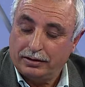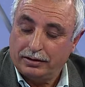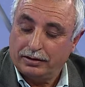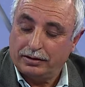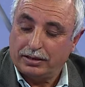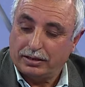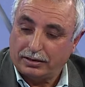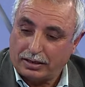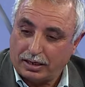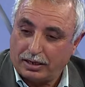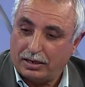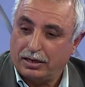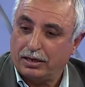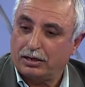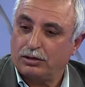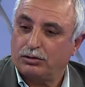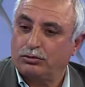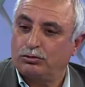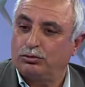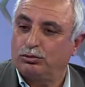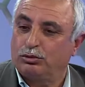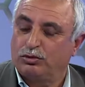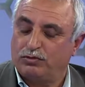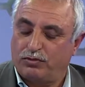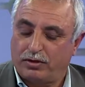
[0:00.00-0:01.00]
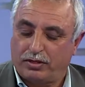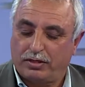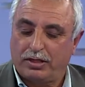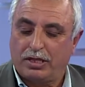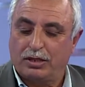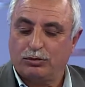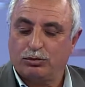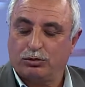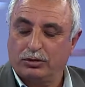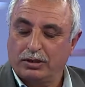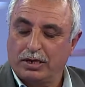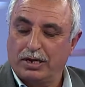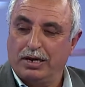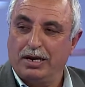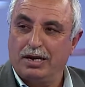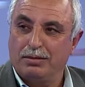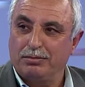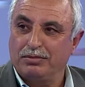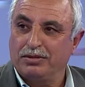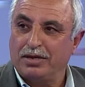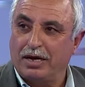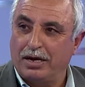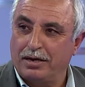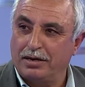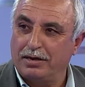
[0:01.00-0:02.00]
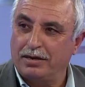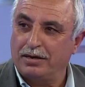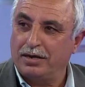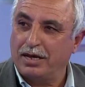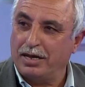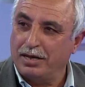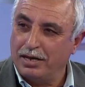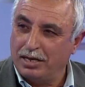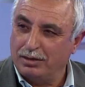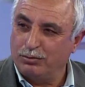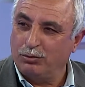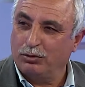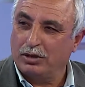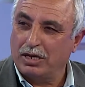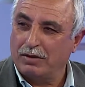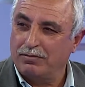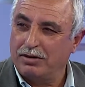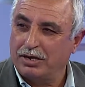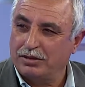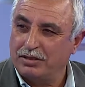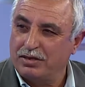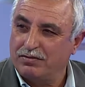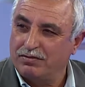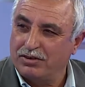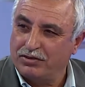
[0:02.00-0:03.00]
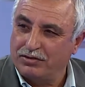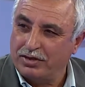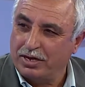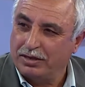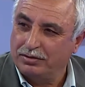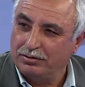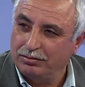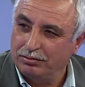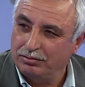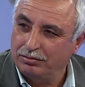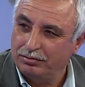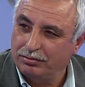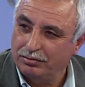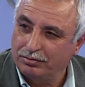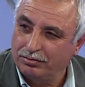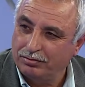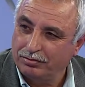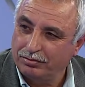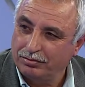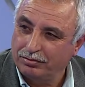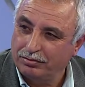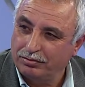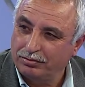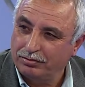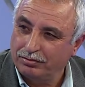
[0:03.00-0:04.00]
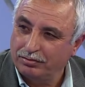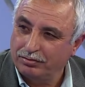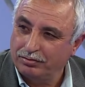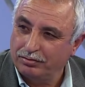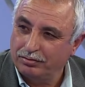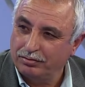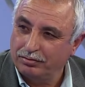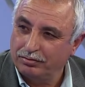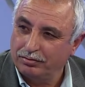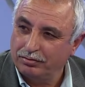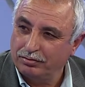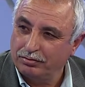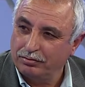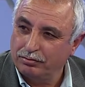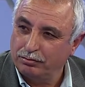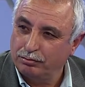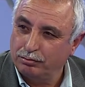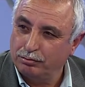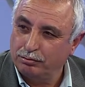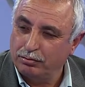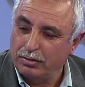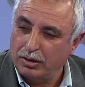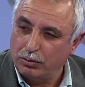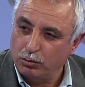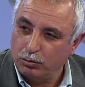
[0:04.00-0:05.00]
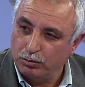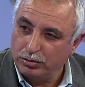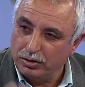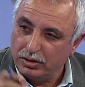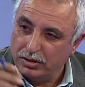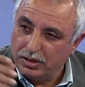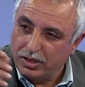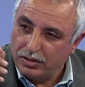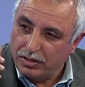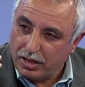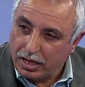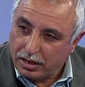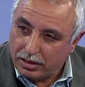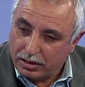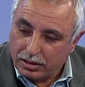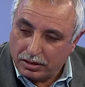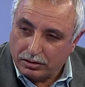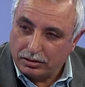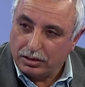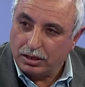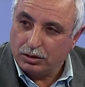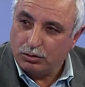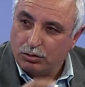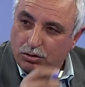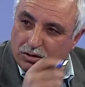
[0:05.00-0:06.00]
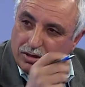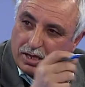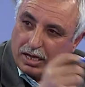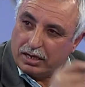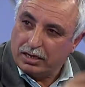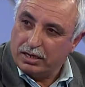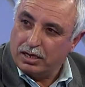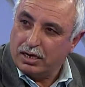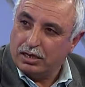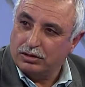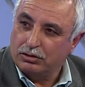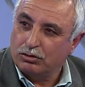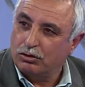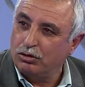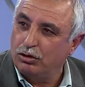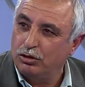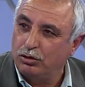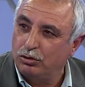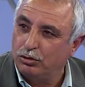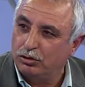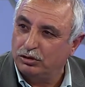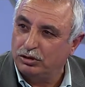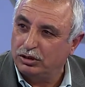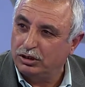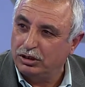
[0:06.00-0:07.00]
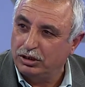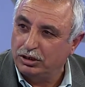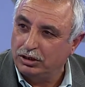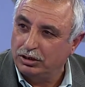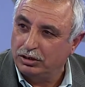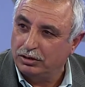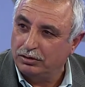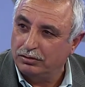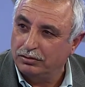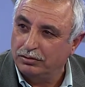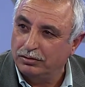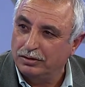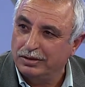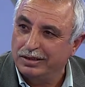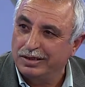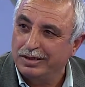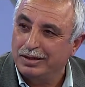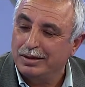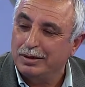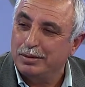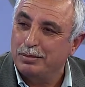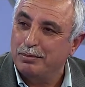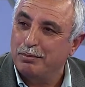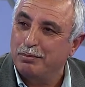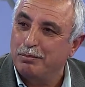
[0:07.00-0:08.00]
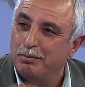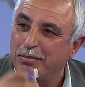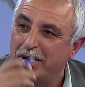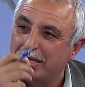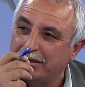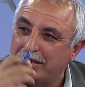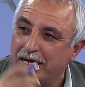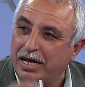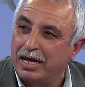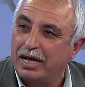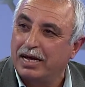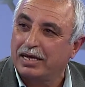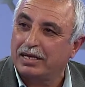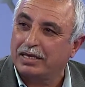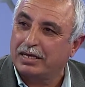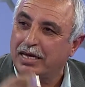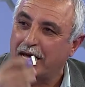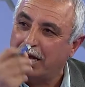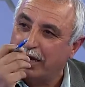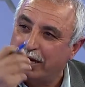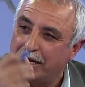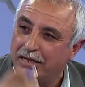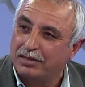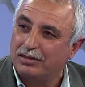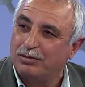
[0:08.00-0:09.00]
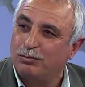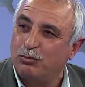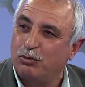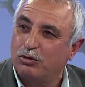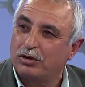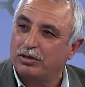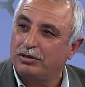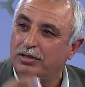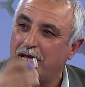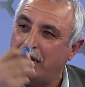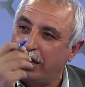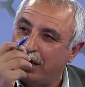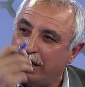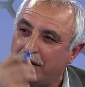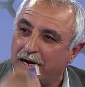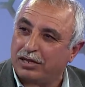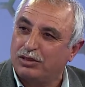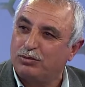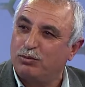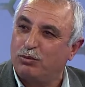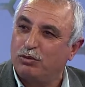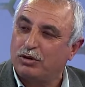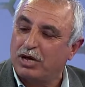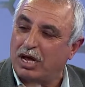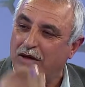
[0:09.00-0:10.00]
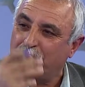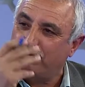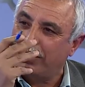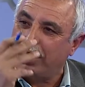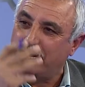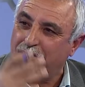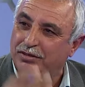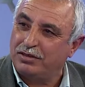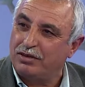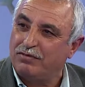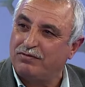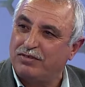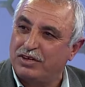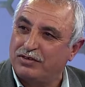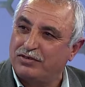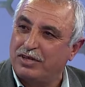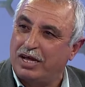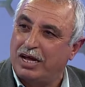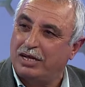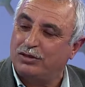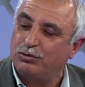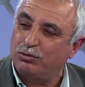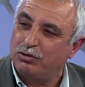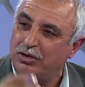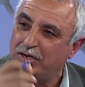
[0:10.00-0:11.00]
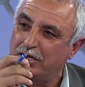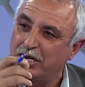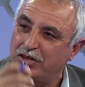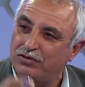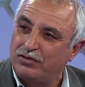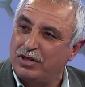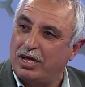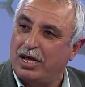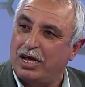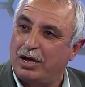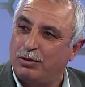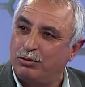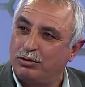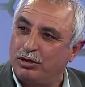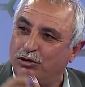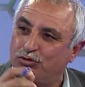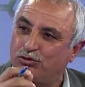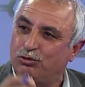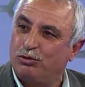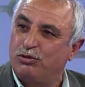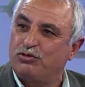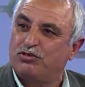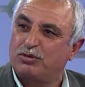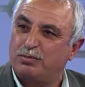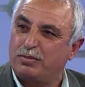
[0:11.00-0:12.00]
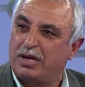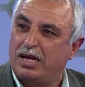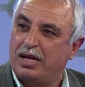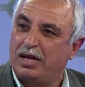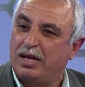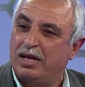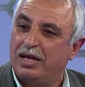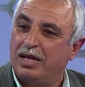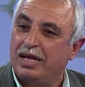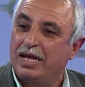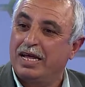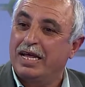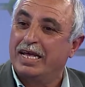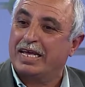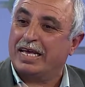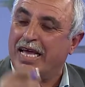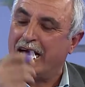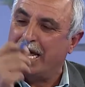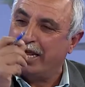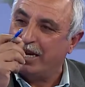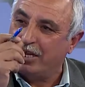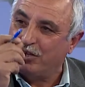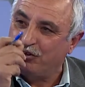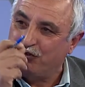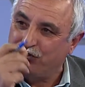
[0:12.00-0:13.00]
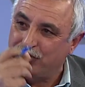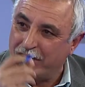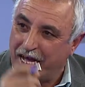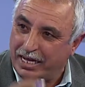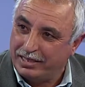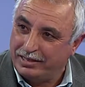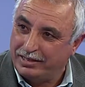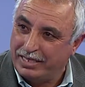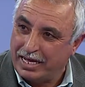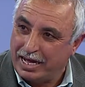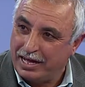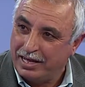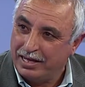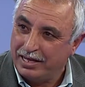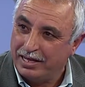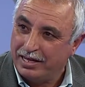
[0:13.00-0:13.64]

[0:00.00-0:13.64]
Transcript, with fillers: تطرقت وتفضلت وتكلمت عن هيئة مكافحة الفساد نعم بدي ذاكرتك وذاكرة كل الأردنيين متى كانت دائرة مكافحة الفساد والنزاهة ولا شو اسمها كانت جادة